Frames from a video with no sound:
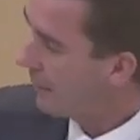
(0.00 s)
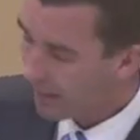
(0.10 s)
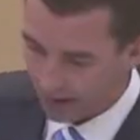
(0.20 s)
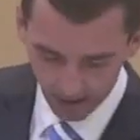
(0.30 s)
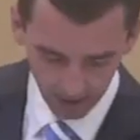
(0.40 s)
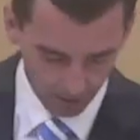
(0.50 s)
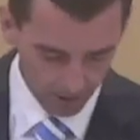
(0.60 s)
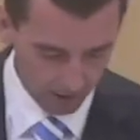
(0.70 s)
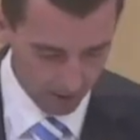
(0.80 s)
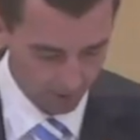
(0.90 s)
im
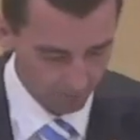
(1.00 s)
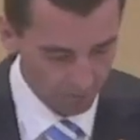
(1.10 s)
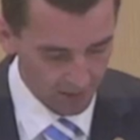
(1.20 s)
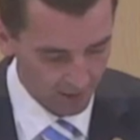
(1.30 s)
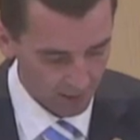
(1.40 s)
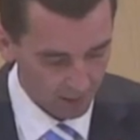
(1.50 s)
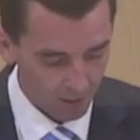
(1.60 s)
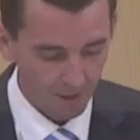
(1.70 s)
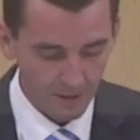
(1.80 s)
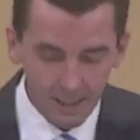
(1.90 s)
Hintergrund halten.
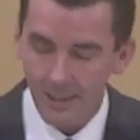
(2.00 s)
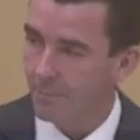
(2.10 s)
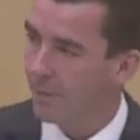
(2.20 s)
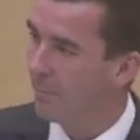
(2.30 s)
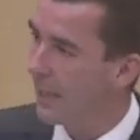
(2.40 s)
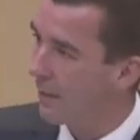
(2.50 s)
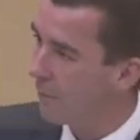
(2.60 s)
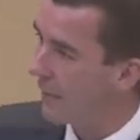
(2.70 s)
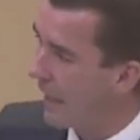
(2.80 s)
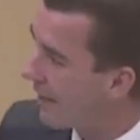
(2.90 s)
Da kann nicht einmal mehr der
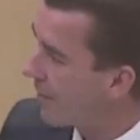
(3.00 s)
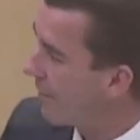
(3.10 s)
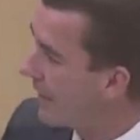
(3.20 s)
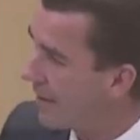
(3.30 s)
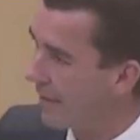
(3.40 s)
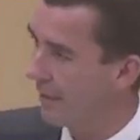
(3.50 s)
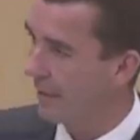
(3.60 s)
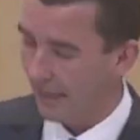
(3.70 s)
Finanzminister die